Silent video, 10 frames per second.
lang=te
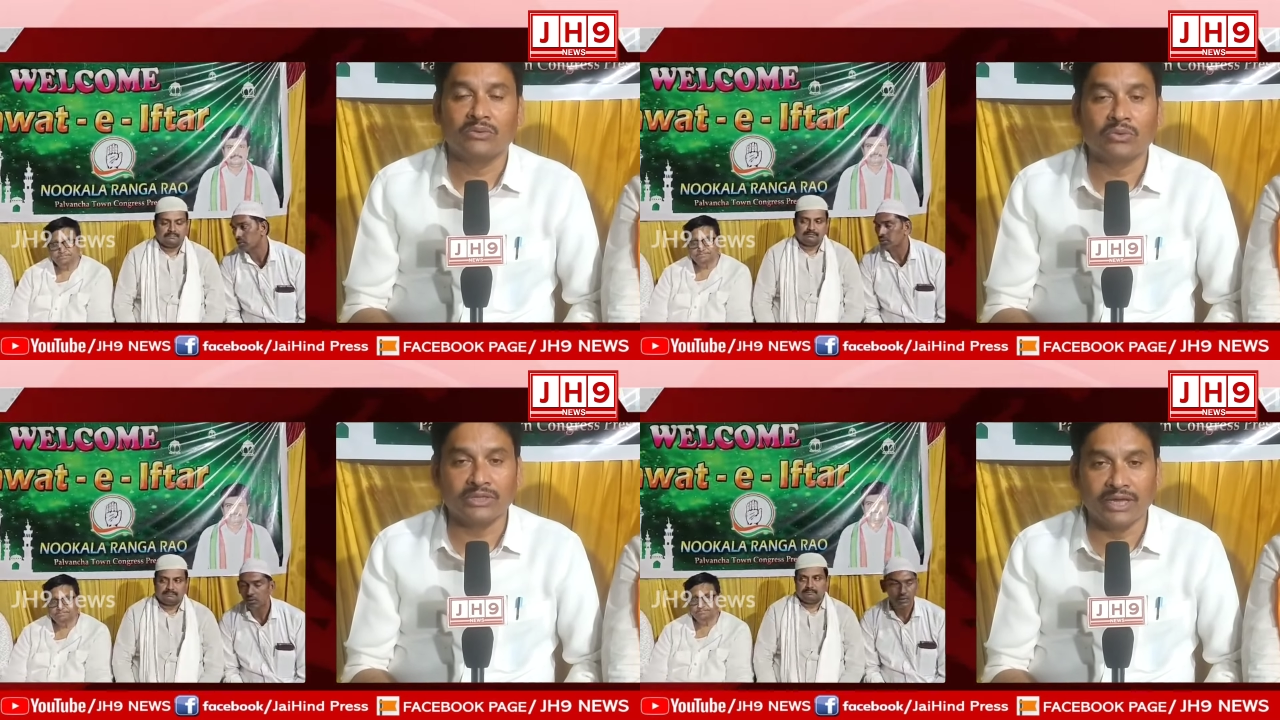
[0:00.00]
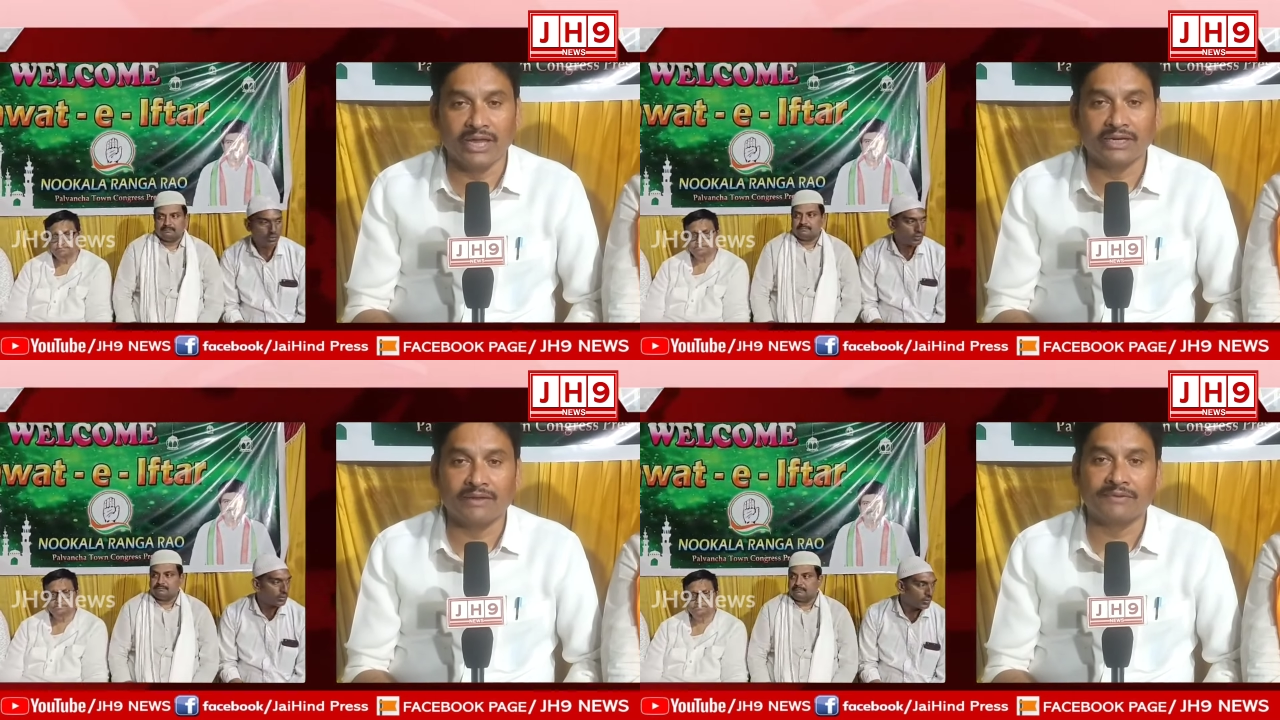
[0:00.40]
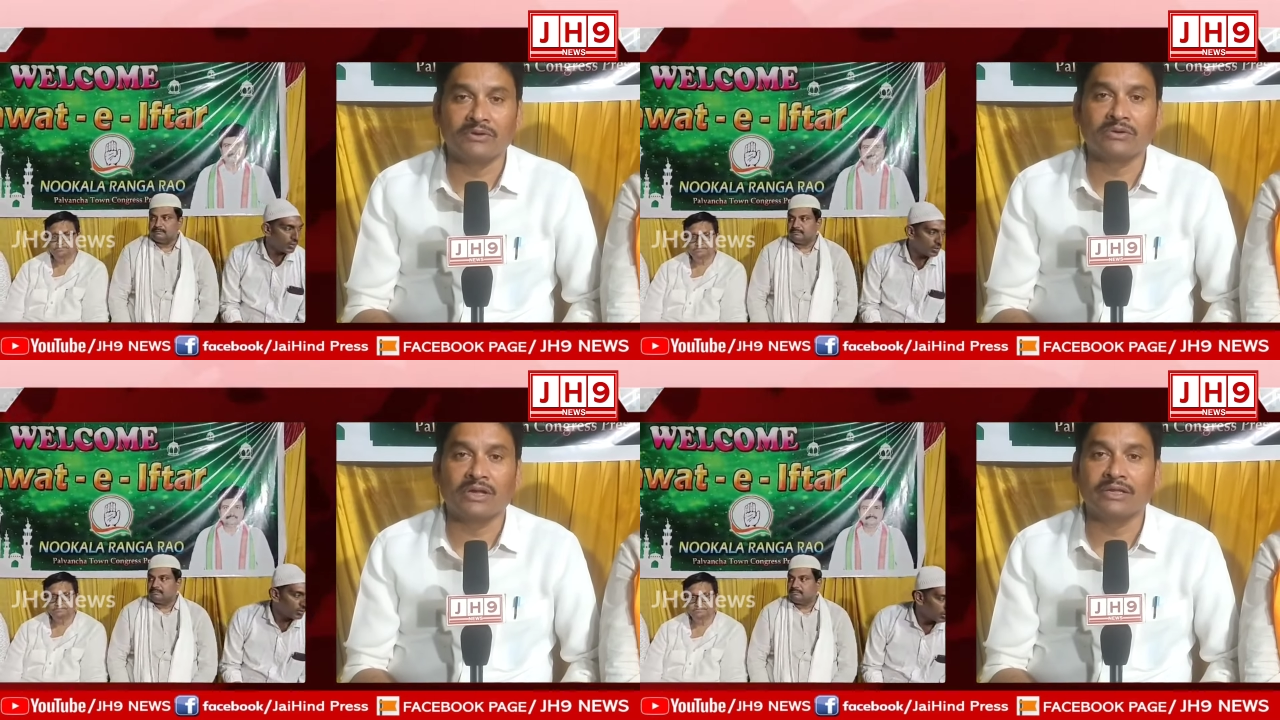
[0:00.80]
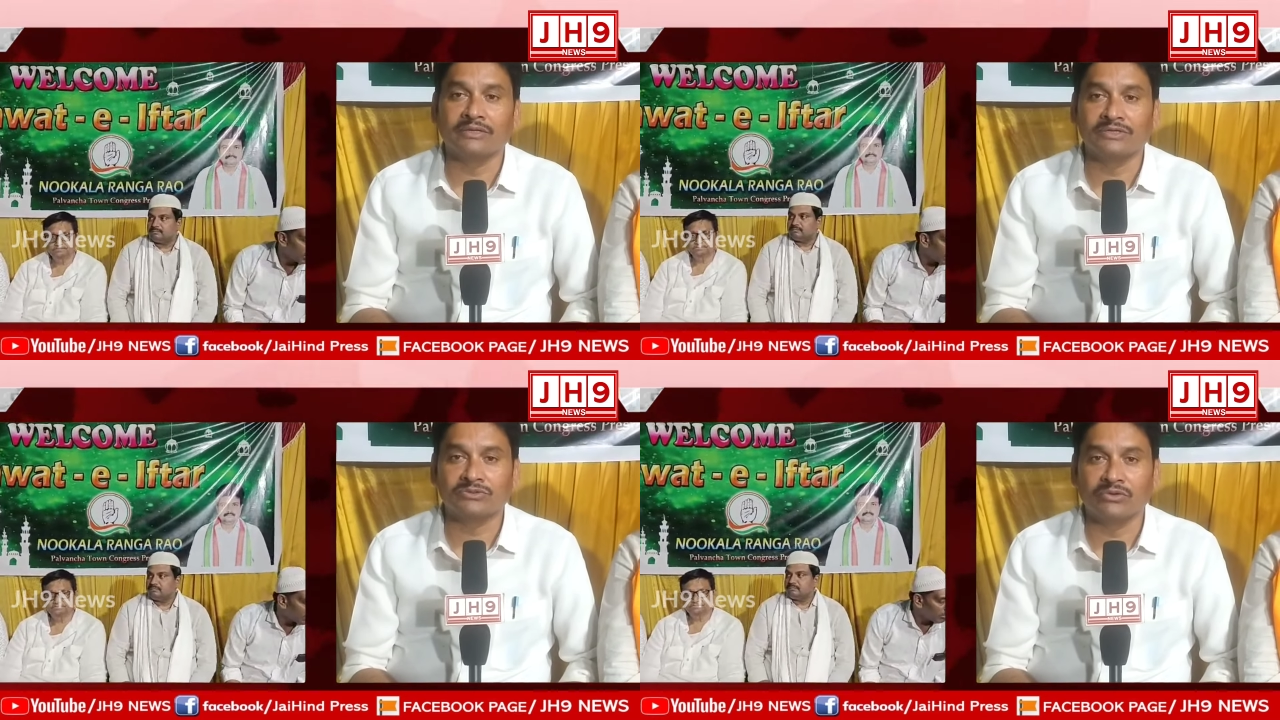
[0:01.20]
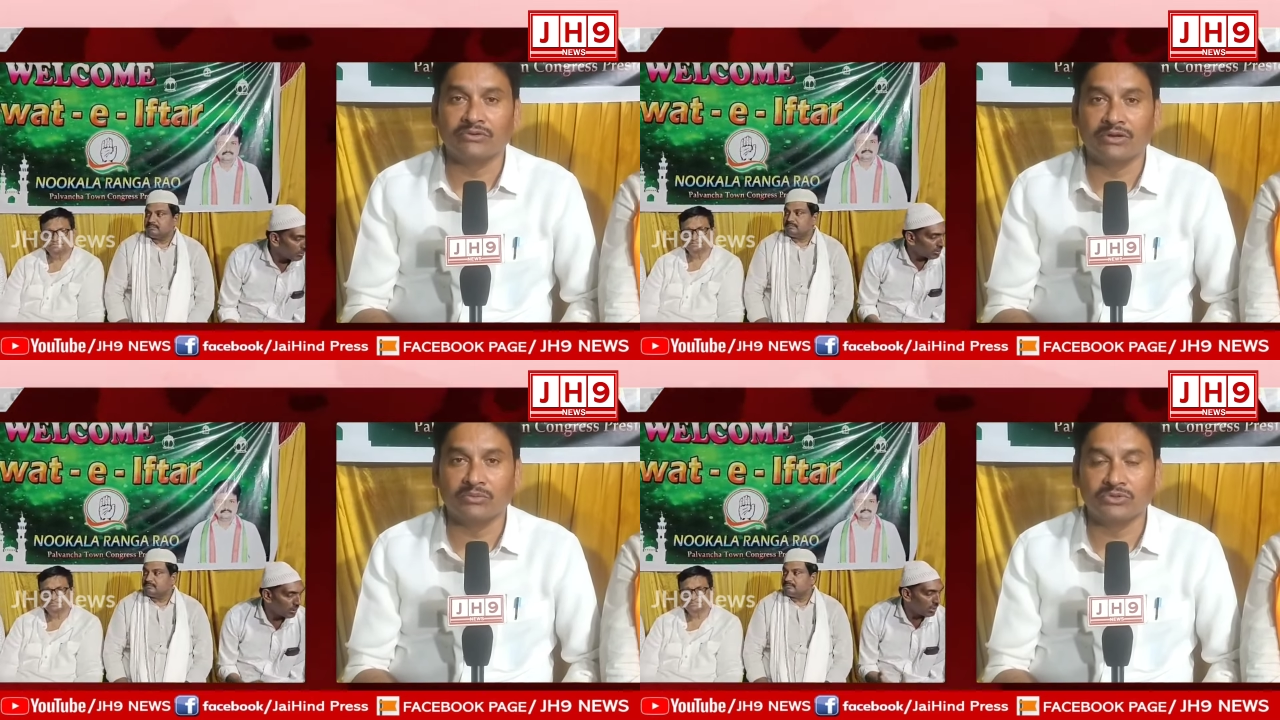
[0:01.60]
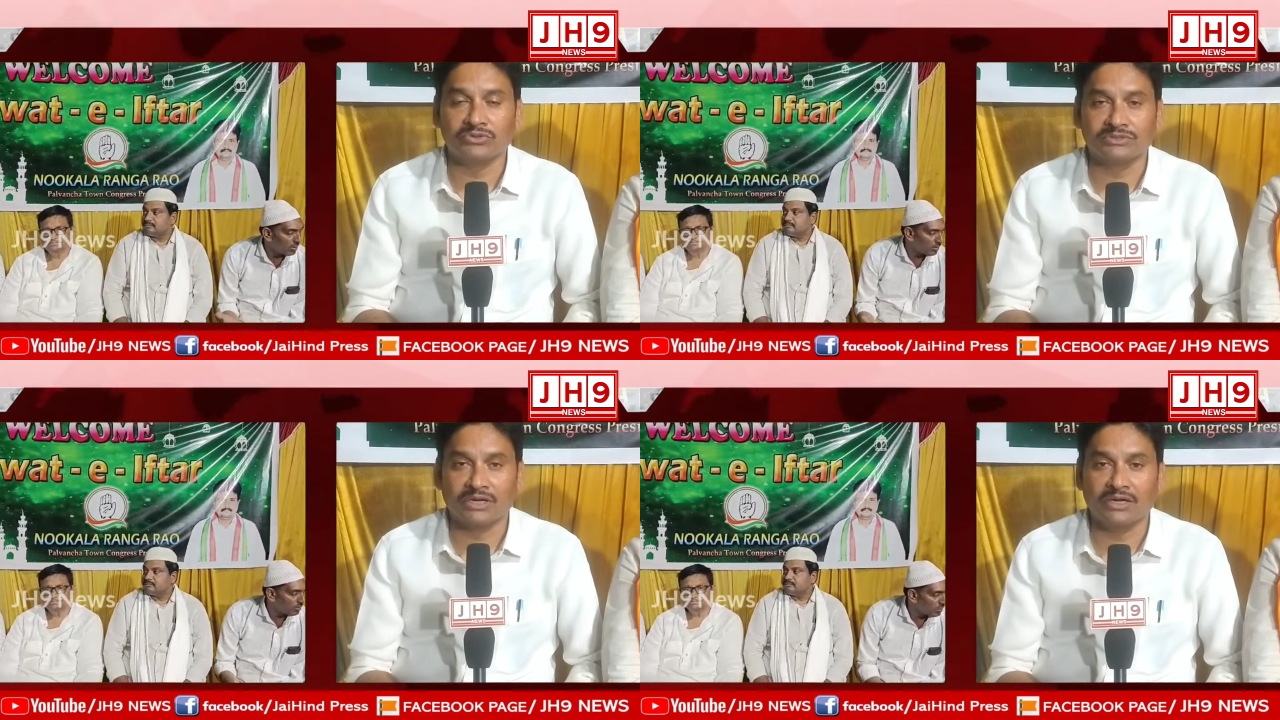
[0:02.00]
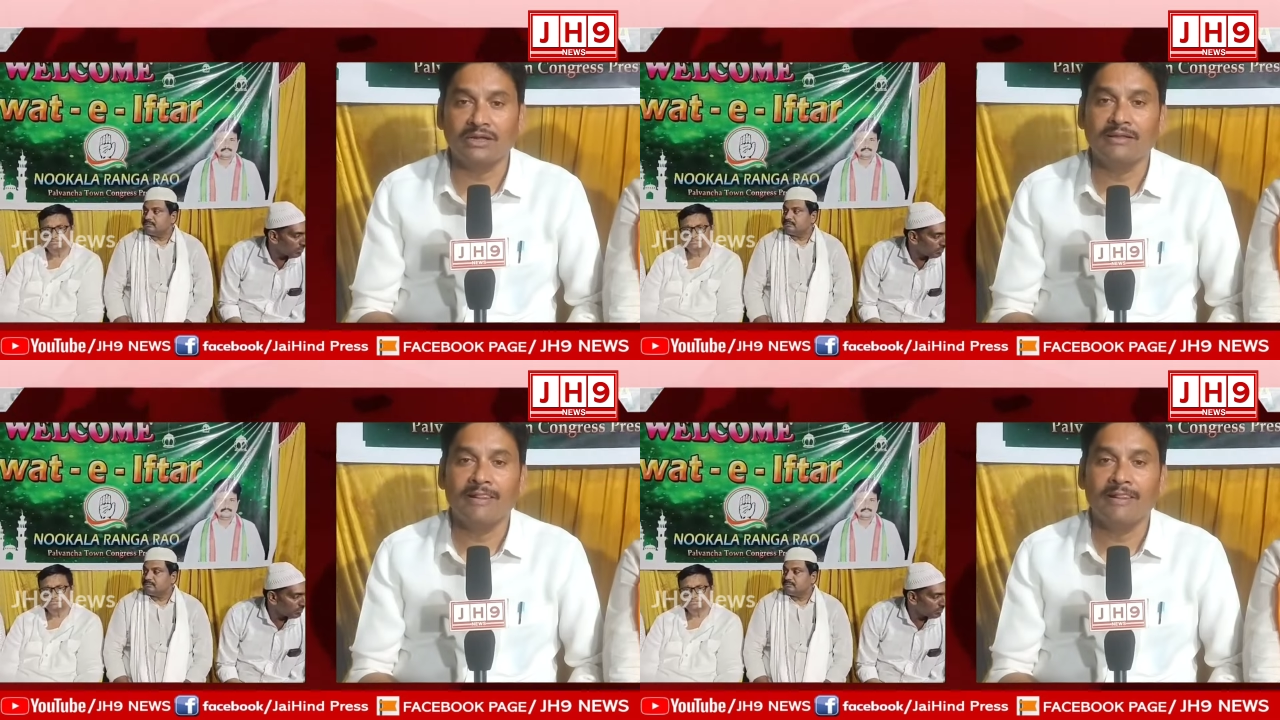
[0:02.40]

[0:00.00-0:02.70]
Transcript: హృదయాన్ని అందరం కలిగ చేసుకొని వాళ్ళ ముందుకు సాగాల